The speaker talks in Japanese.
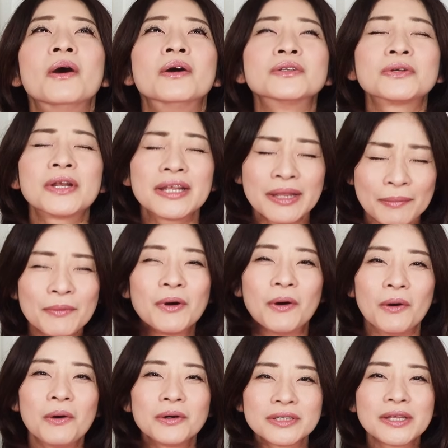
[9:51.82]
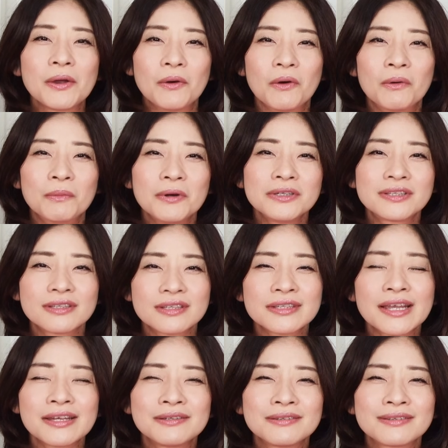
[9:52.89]
それでもホセを思い続
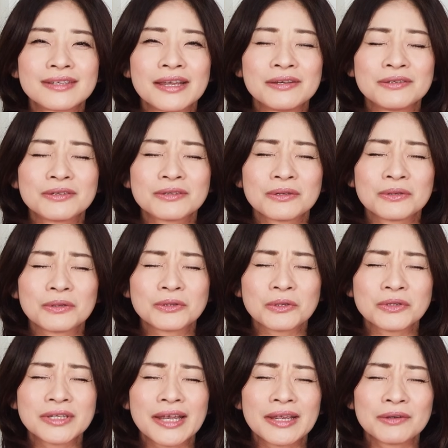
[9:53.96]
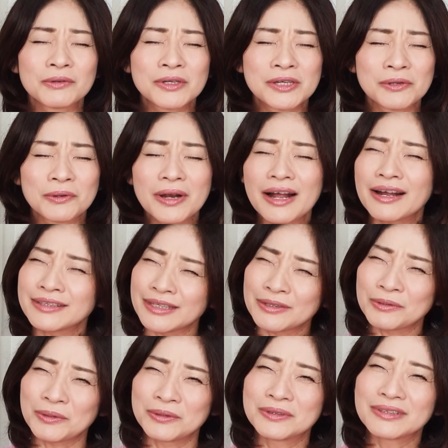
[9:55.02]
けるっていうその女性の清らかさ
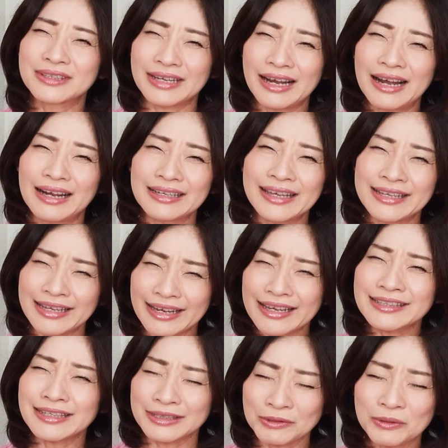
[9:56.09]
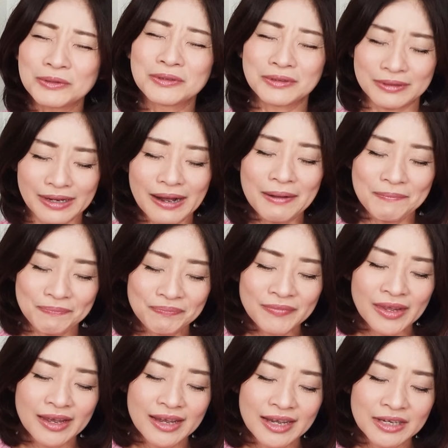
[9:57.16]
というかけなげさというか
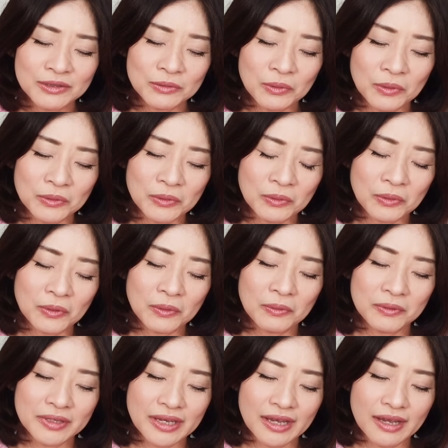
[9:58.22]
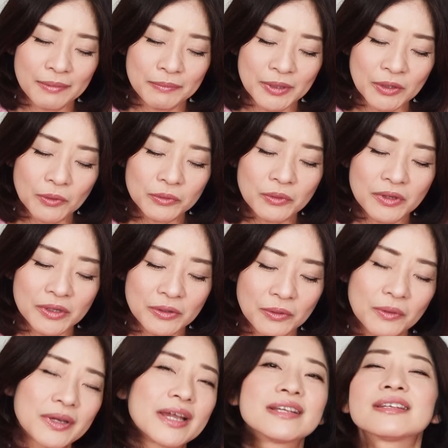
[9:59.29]
そういうところをね見事に
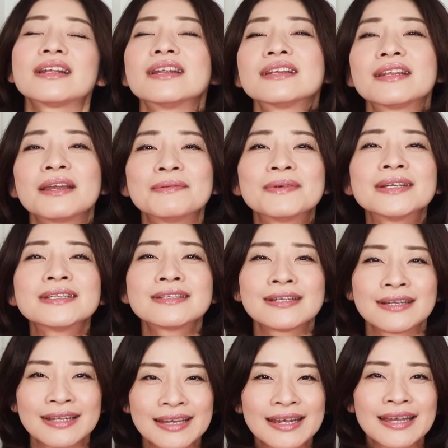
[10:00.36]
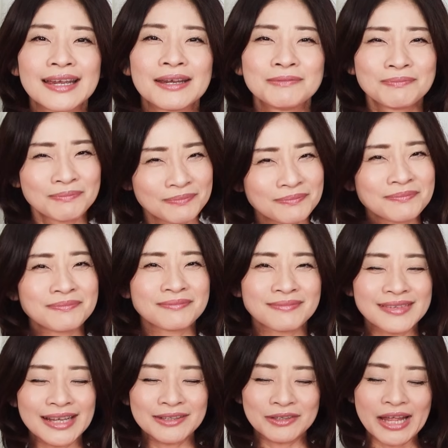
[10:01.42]
表現されていましたねう
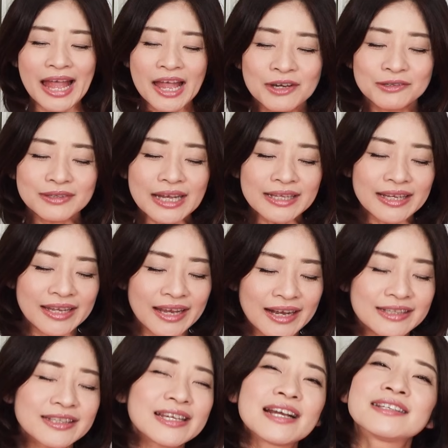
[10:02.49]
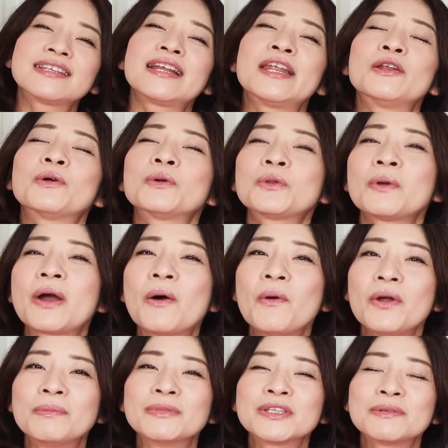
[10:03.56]
んなので歌でね活躍されることが
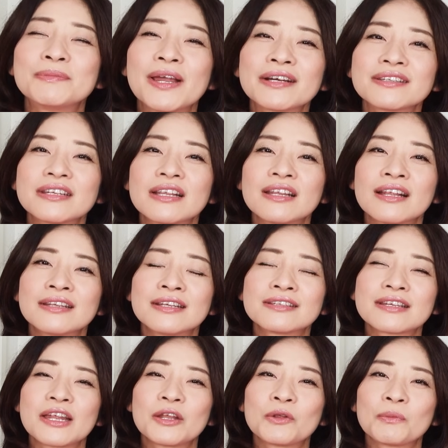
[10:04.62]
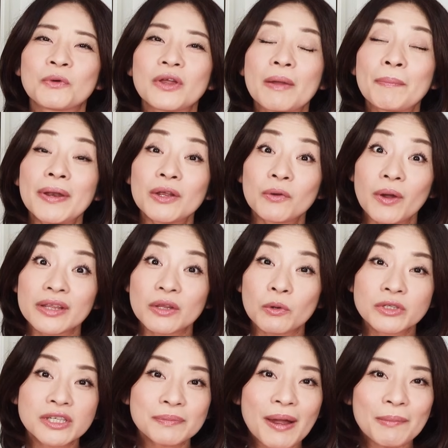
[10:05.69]
多い娘役さんなんですけれどもやっぱりこうやって
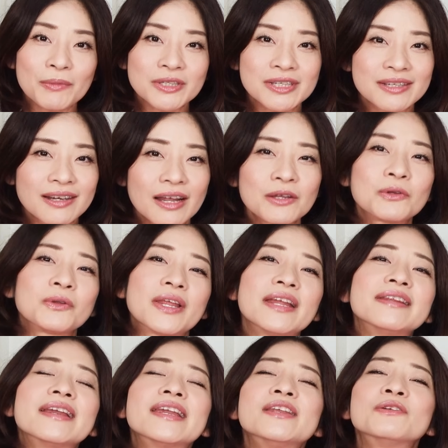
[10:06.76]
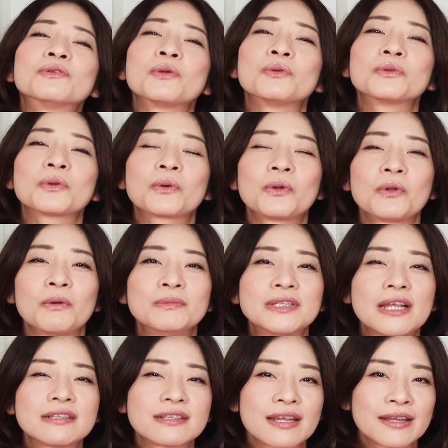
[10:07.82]
お芝居もしっかりとねできるというところを見
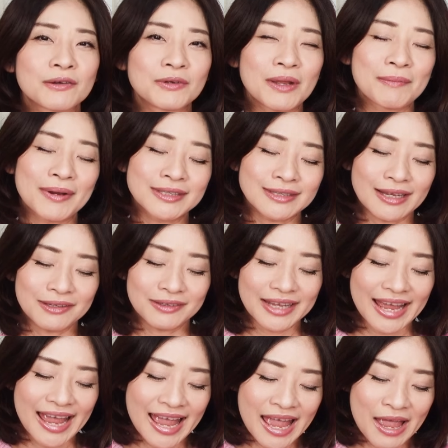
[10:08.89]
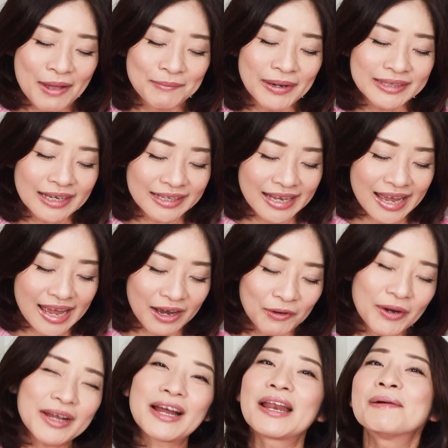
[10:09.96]
せつけてくれましたのでまたねこ
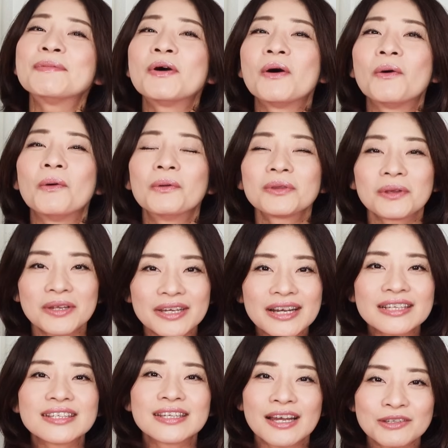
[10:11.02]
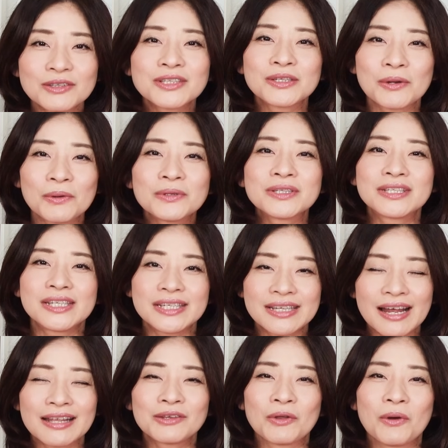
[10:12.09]
れからも本当に活躍してほしい
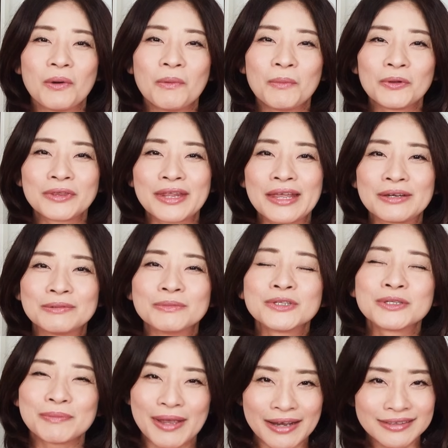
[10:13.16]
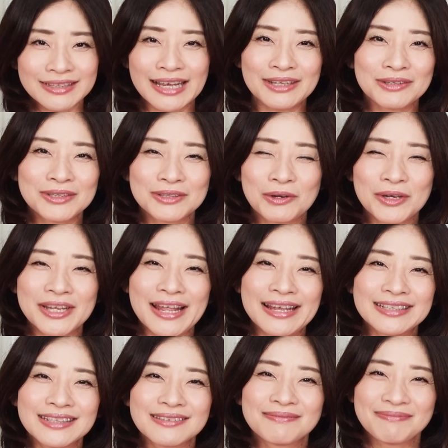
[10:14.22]
なと思っている娘役さんの一人
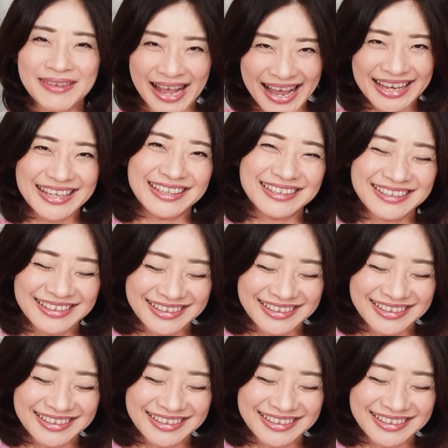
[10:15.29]
ですはい